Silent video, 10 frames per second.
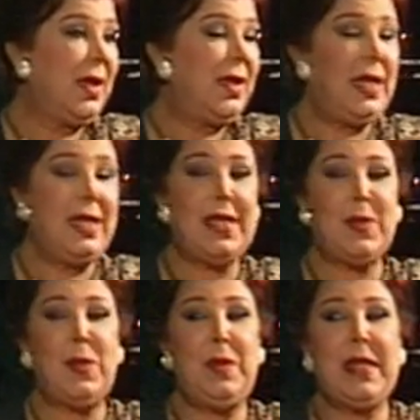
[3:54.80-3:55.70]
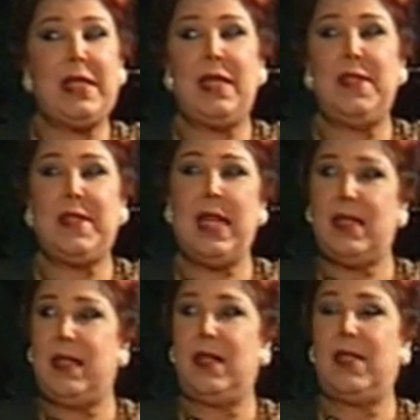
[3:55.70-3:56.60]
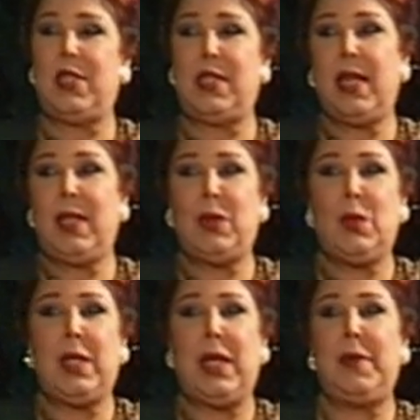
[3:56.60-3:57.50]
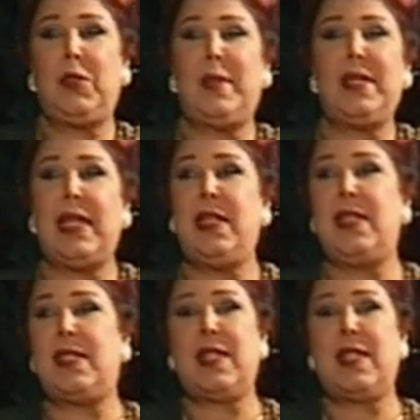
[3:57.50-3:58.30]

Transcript: يعني الناس تقول مثلا نفسها تشتغل دور لعبته مثلا ليس